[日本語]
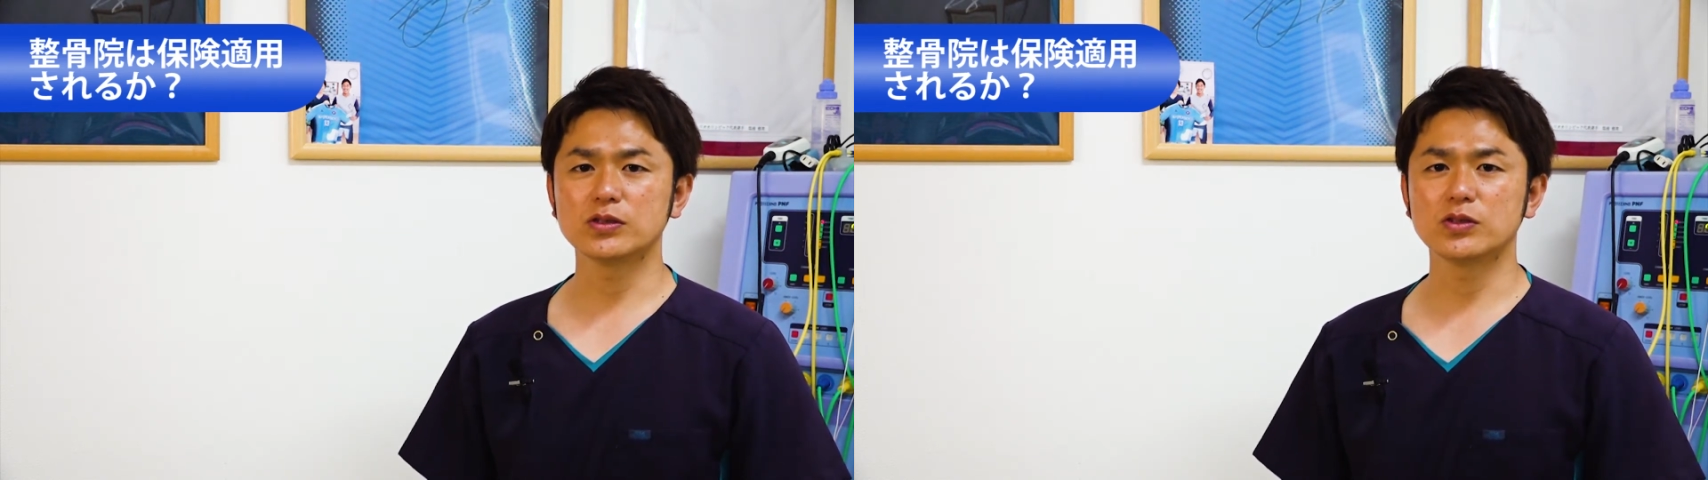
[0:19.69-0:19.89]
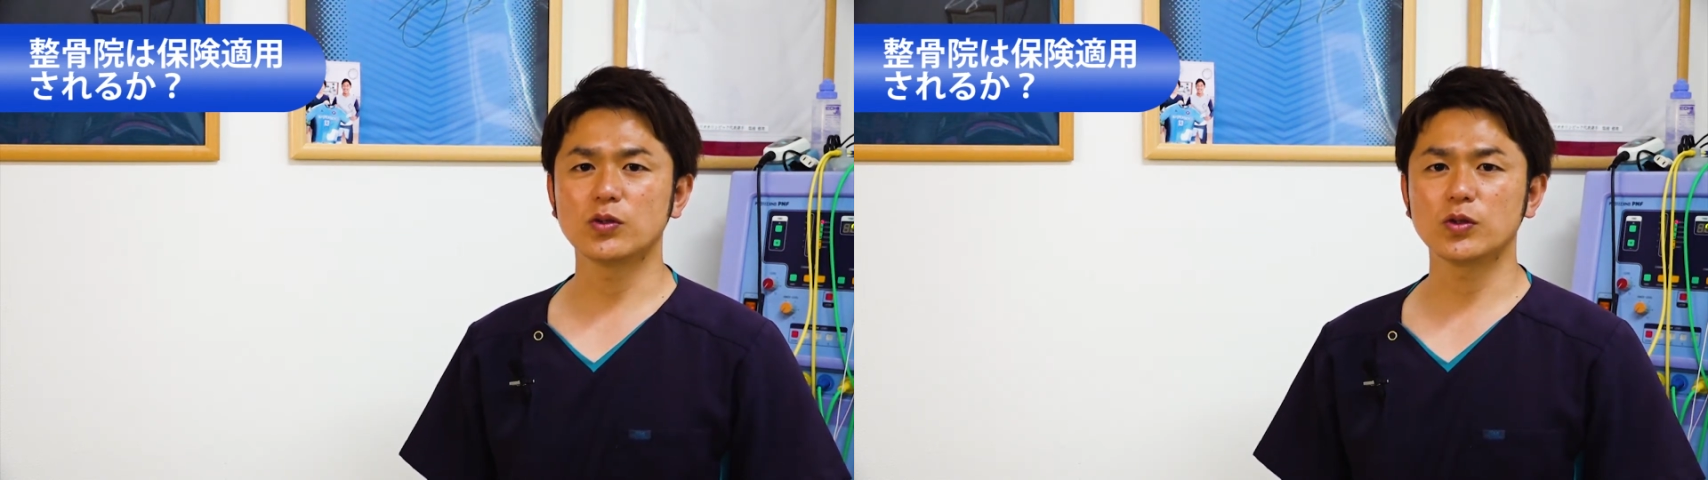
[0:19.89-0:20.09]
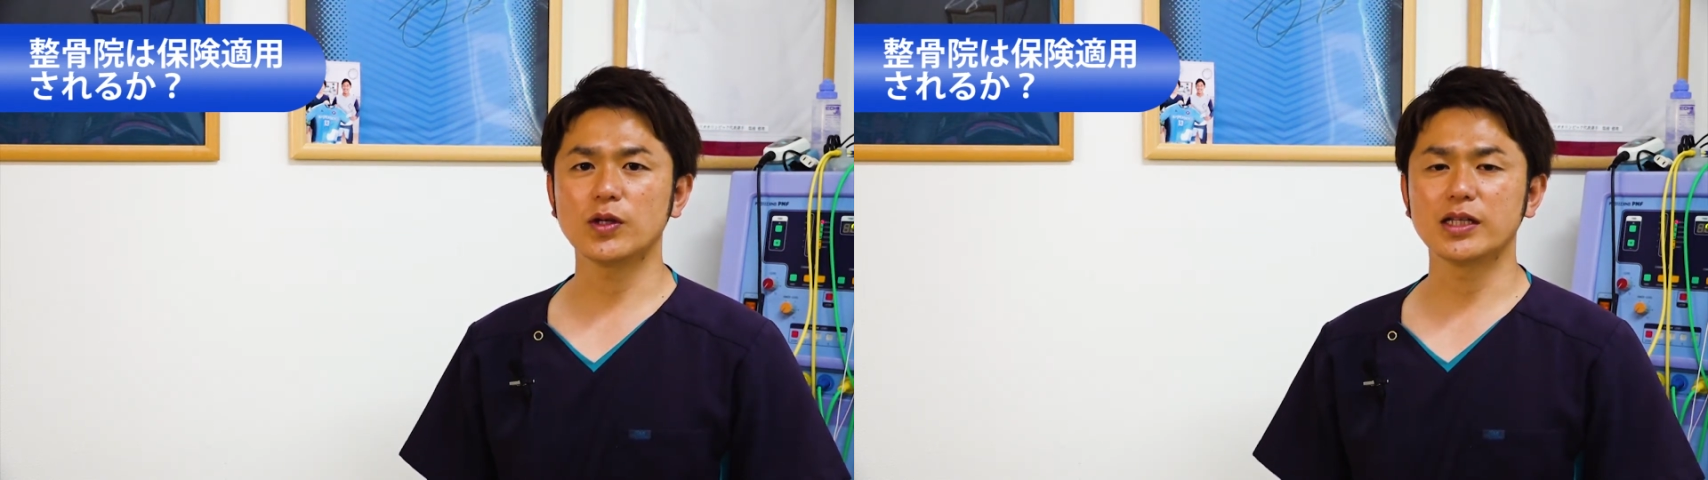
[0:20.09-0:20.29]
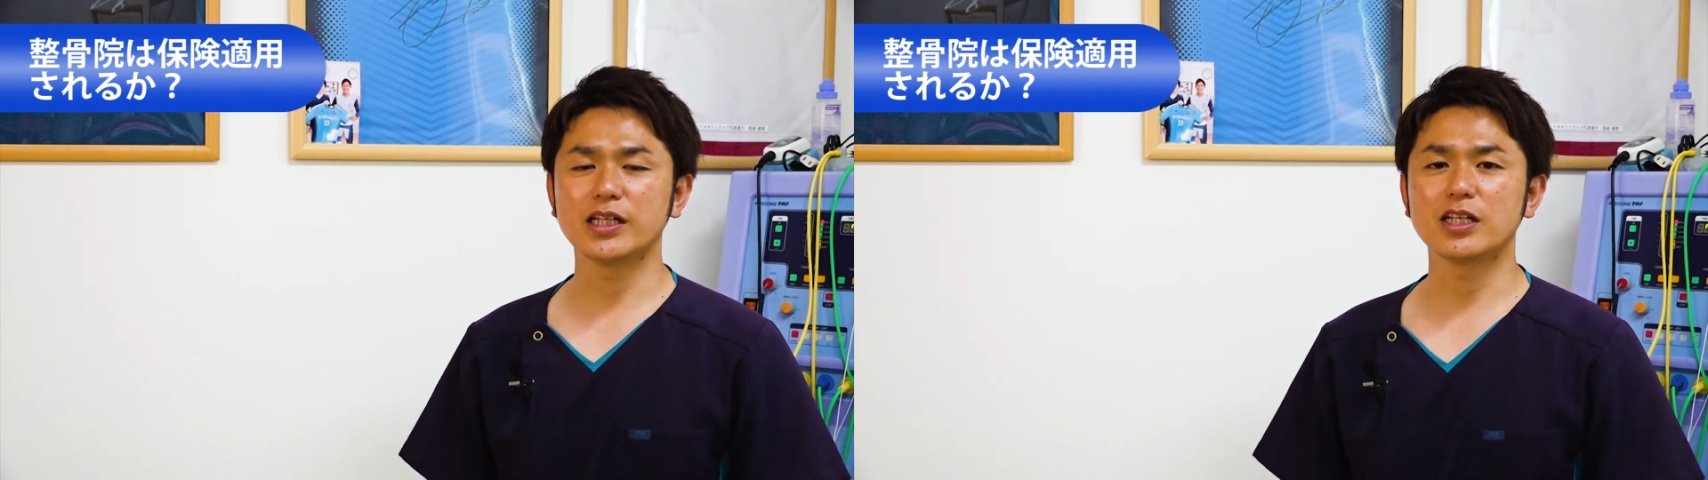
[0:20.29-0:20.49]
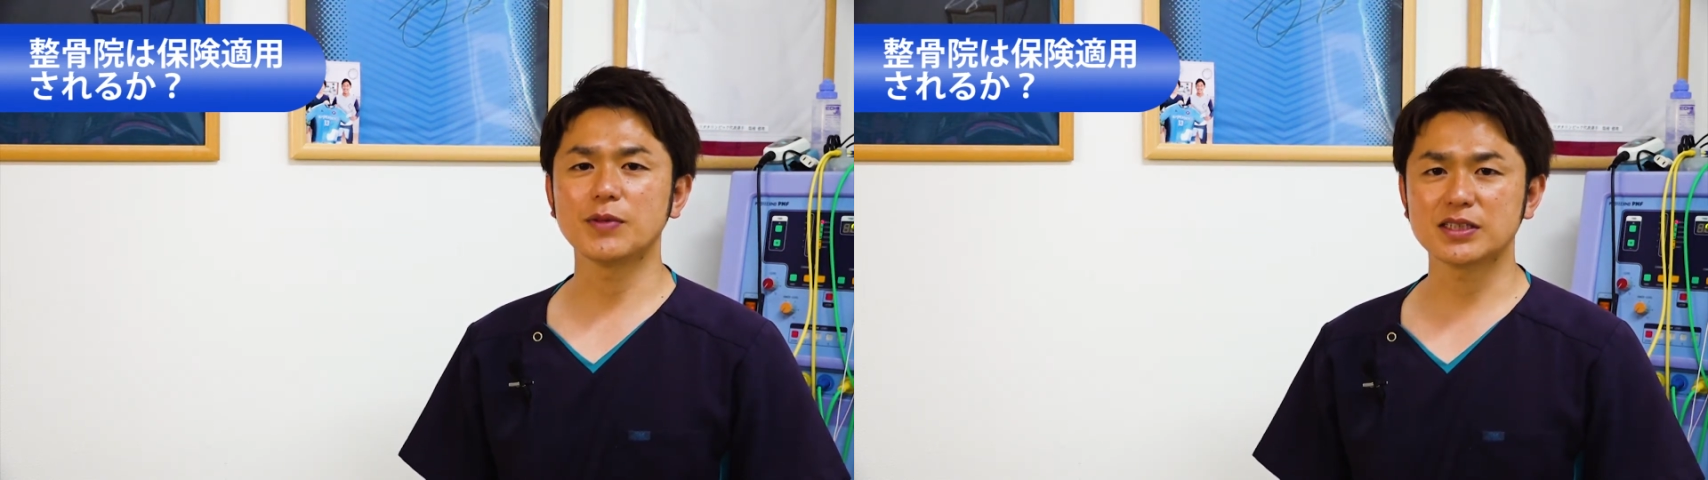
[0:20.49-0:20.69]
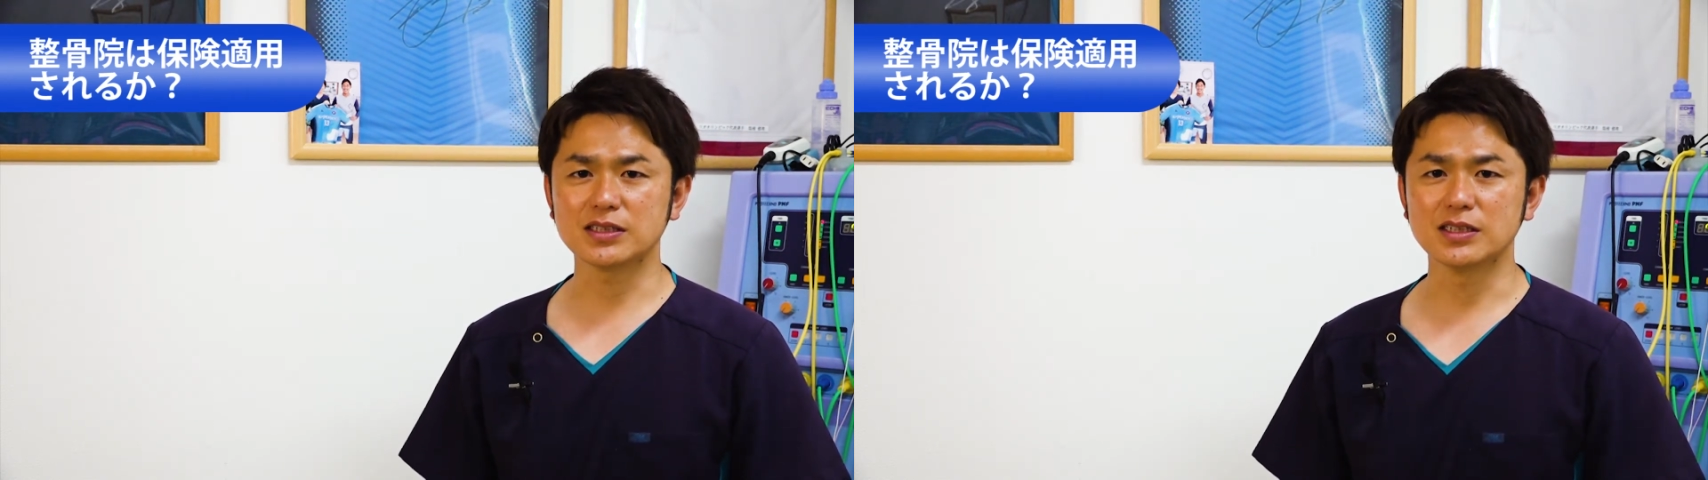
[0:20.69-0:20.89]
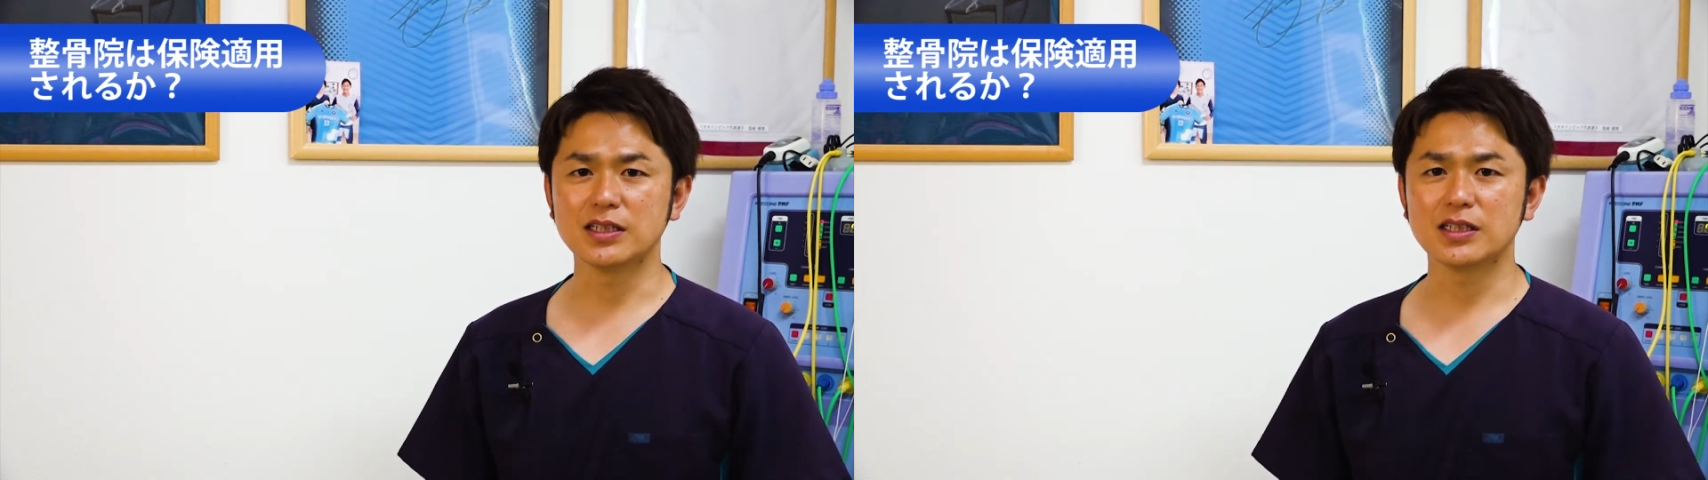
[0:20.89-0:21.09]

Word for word: することができます。